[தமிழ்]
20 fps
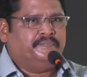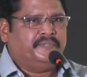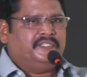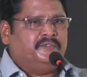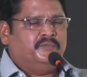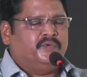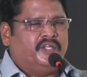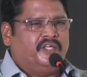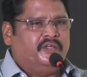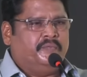
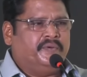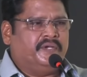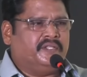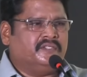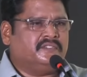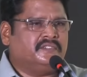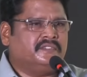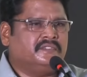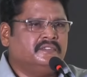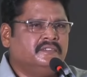பதிமூணாவது
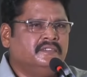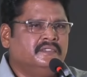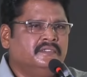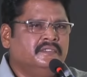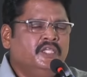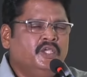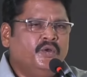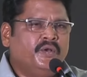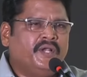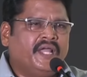படம் சார்
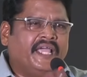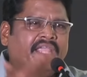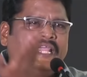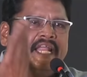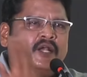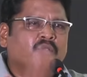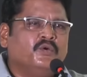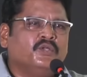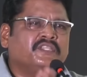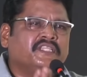ஐயோ நான்
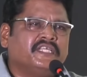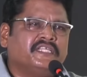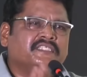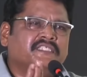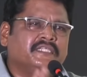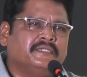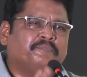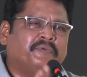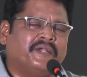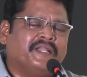
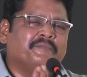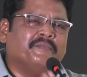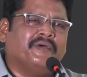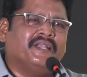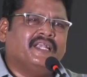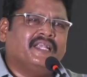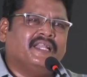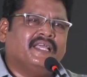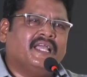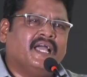எழுபத்தஞ்சு படம்
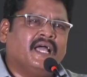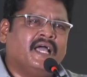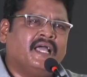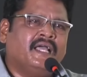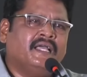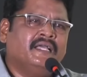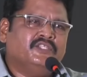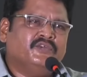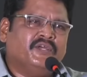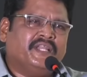பண்ணிட்டேயா
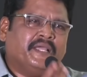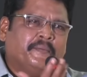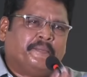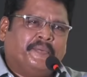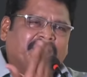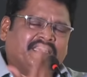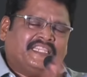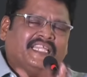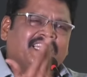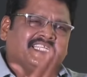இது
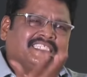வரைக்கும் பத்து